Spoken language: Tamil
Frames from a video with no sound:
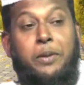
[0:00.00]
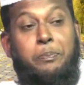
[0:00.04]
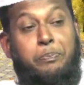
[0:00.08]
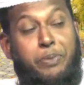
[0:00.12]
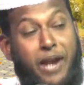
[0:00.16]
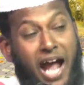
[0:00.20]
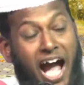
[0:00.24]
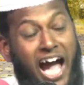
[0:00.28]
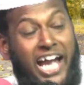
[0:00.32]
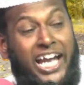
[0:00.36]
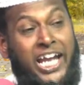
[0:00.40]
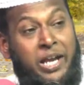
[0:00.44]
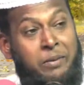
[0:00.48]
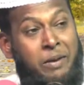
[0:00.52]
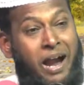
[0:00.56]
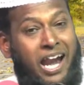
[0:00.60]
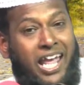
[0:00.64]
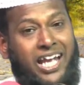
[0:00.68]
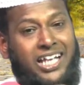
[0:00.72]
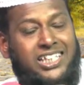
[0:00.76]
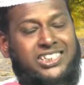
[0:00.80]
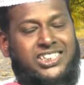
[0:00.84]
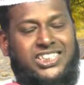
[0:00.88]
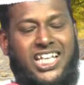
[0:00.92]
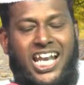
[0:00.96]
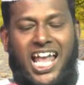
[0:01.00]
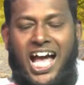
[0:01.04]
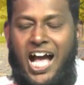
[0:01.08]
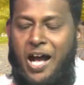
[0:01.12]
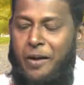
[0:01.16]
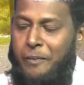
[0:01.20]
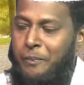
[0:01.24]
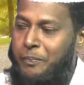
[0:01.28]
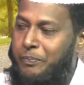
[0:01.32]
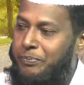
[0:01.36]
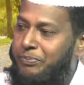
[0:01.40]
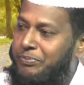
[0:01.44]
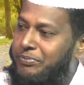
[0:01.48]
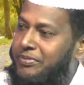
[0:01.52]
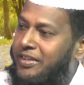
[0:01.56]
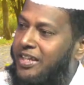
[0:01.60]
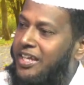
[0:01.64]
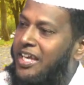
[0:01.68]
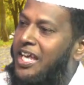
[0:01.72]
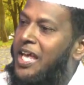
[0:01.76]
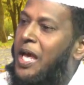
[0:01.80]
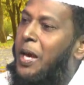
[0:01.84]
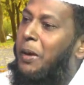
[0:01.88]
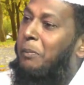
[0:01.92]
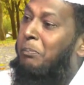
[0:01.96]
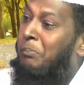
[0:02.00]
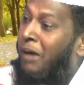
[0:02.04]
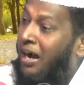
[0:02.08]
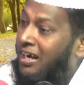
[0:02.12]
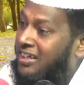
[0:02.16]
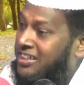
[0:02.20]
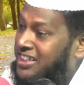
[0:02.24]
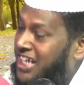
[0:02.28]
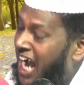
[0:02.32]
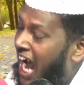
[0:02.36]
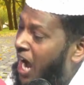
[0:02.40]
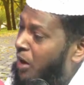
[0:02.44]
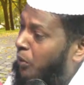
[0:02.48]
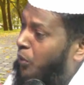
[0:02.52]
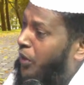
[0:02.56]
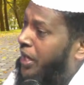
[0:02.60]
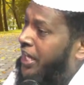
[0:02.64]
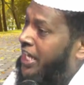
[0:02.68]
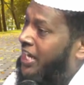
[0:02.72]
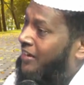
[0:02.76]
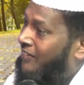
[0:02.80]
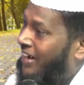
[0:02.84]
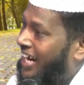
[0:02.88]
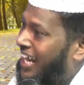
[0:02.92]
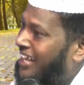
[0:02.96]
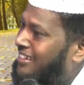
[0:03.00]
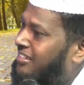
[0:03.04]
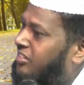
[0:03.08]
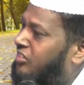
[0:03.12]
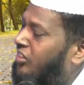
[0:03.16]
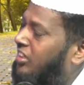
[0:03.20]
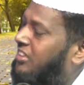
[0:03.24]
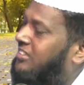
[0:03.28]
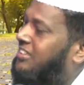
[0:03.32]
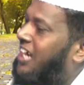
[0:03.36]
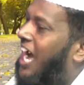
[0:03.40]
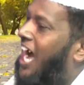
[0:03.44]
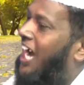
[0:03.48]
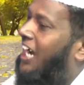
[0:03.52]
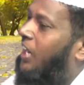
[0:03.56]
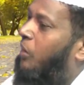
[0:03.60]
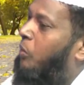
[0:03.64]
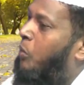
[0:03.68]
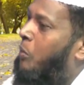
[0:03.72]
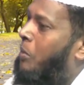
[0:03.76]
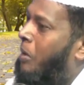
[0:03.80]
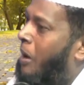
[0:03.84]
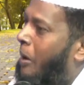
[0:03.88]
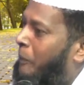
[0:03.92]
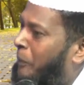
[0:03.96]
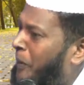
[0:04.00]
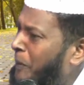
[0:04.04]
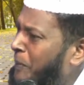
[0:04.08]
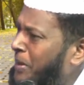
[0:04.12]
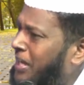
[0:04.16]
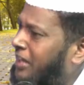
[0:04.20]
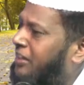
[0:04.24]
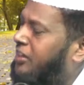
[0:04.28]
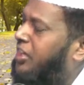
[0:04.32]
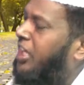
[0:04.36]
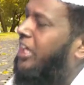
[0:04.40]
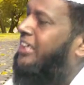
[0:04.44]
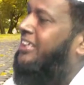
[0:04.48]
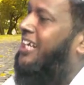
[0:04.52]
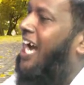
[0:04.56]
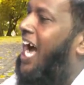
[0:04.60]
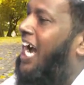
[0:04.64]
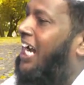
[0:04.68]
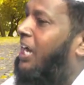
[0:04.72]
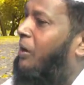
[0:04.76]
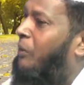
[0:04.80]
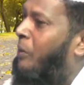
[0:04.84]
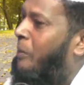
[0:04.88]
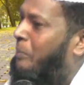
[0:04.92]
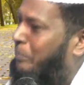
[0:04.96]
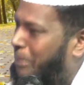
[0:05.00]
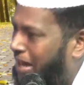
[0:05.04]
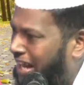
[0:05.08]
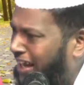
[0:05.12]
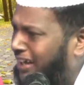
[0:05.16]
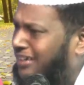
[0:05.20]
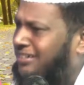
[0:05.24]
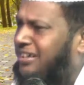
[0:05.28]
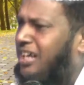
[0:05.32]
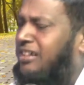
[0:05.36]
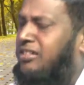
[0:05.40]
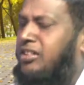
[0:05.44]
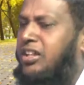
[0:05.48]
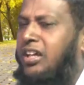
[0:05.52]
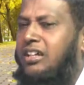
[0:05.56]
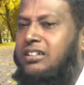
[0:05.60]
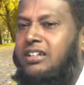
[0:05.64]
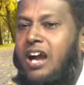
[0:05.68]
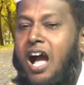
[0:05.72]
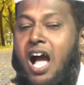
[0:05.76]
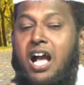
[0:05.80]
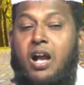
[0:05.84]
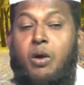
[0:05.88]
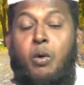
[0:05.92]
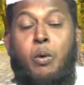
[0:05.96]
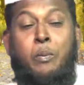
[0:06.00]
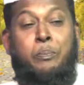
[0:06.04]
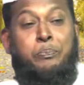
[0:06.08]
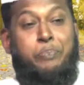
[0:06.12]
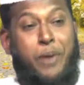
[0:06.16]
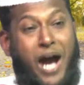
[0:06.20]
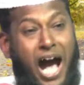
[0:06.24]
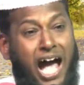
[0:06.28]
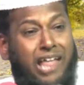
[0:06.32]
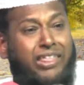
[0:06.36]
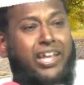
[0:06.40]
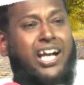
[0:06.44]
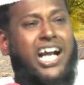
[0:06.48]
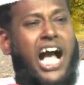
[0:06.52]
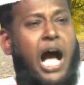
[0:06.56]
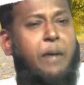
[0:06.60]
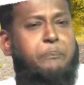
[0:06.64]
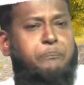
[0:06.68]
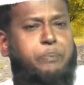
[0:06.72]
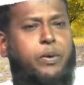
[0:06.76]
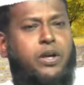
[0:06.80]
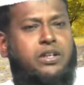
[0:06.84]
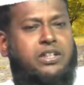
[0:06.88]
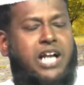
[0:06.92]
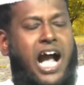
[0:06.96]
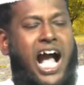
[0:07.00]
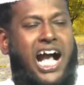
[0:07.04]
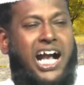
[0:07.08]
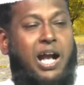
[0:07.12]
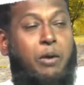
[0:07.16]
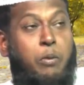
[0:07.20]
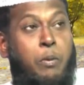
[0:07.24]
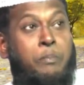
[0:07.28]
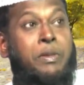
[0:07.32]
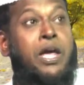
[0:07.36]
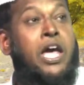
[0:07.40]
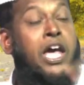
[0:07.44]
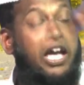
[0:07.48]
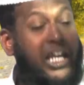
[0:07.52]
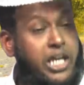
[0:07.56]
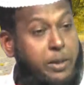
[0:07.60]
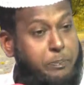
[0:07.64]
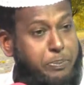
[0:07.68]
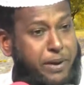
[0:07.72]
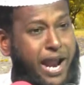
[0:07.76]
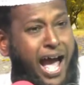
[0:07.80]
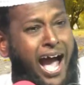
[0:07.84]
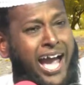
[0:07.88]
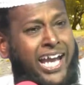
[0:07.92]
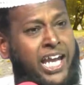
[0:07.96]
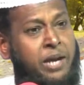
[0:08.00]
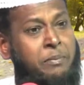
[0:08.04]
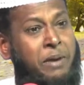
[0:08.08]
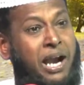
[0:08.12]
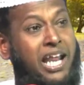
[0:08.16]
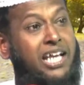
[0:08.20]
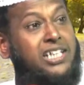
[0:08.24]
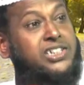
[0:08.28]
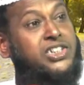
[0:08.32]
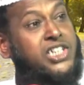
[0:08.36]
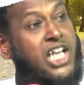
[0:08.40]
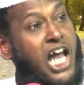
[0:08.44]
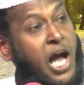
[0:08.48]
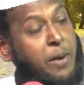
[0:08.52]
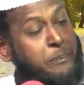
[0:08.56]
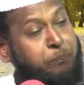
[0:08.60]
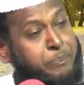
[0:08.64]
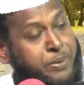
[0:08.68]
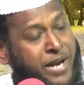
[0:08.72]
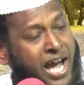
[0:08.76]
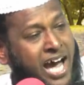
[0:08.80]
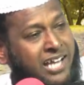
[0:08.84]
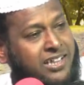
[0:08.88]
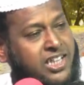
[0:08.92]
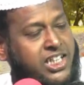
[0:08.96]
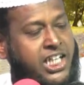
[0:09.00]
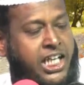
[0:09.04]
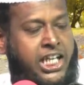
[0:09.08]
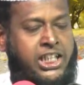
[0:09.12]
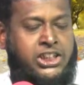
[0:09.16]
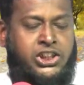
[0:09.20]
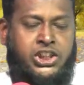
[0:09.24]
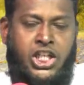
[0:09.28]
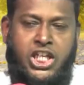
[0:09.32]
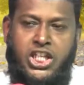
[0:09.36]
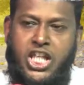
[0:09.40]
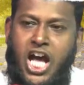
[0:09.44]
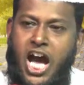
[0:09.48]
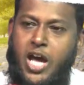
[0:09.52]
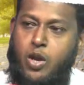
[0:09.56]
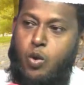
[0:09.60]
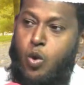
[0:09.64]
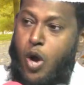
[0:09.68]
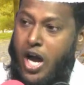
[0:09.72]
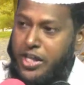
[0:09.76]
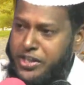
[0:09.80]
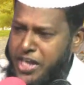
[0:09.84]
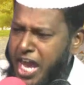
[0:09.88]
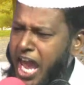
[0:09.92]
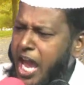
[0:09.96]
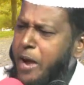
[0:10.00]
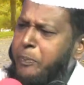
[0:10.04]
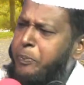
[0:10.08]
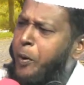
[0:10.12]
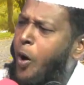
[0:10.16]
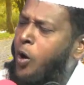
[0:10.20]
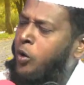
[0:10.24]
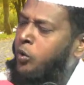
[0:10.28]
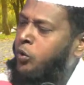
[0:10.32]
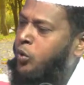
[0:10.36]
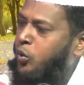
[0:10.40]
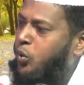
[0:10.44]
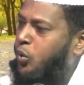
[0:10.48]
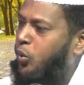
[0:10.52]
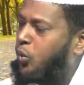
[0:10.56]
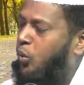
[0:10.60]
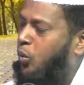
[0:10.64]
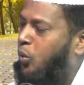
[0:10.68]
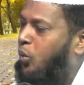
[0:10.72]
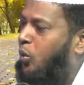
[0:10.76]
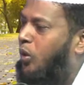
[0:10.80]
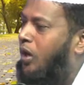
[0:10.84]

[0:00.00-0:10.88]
இப்ராஹிம் அலைகிஸ்லாம் மக்காவுடைய வளத்துக்காகவும் அபிவிருத்திக்காகவும் வரக்கத்துக்காகவும் பாதுகாப்புக்காகவும் இப்ராஹிம் அலை இஸ்லாம் பிரார்த்தனை செய்தாரோ அதே போன்று